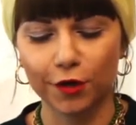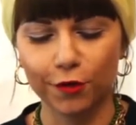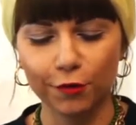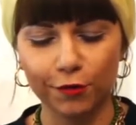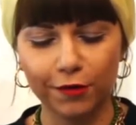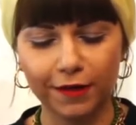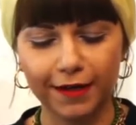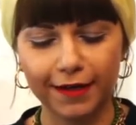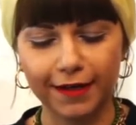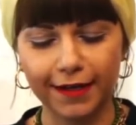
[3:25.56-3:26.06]

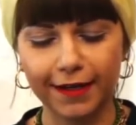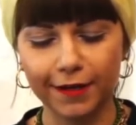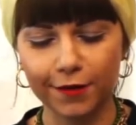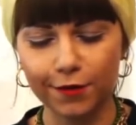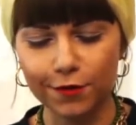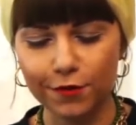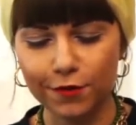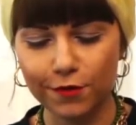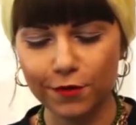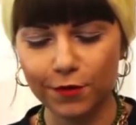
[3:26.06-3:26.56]

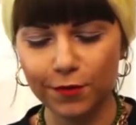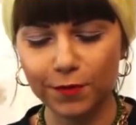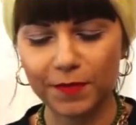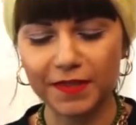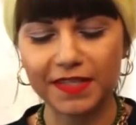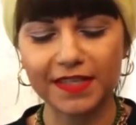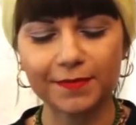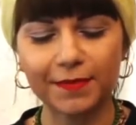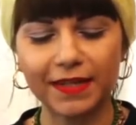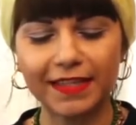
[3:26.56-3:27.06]
Кук-карику,
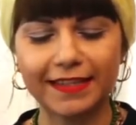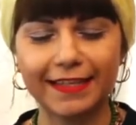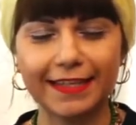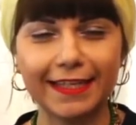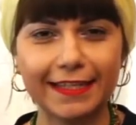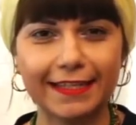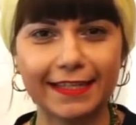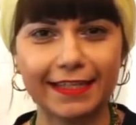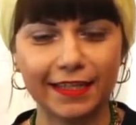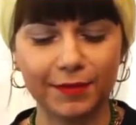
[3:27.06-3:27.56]

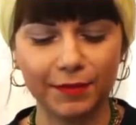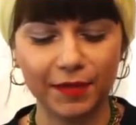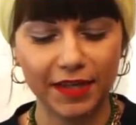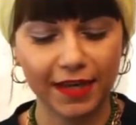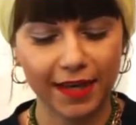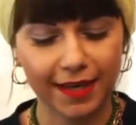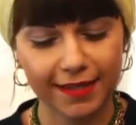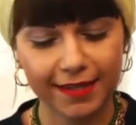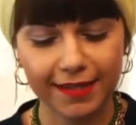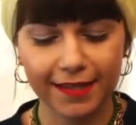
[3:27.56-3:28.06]
посмотрите на
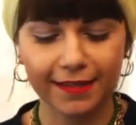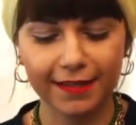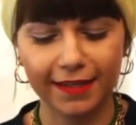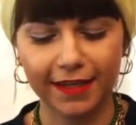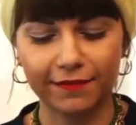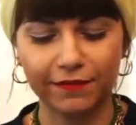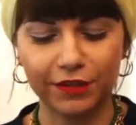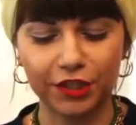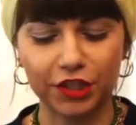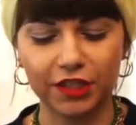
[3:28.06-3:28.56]
меня, цел
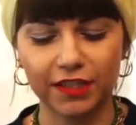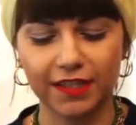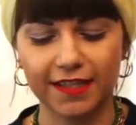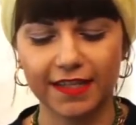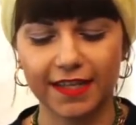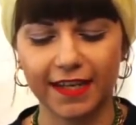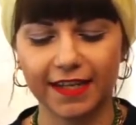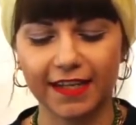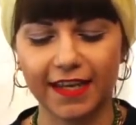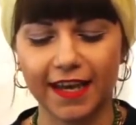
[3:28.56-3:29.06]
я вышел из
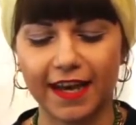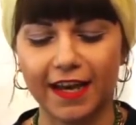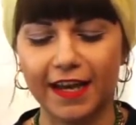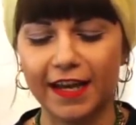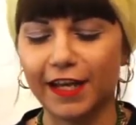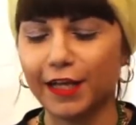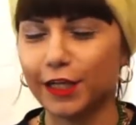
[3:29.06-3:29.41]
огня,